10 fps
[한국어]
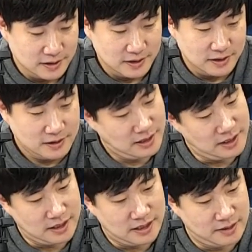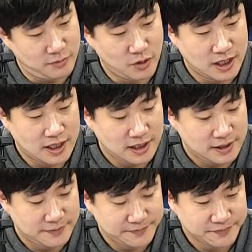아 뭔가
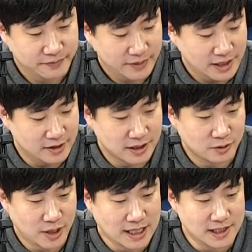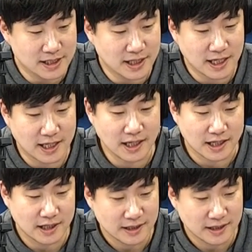이렇게 또 한 시대가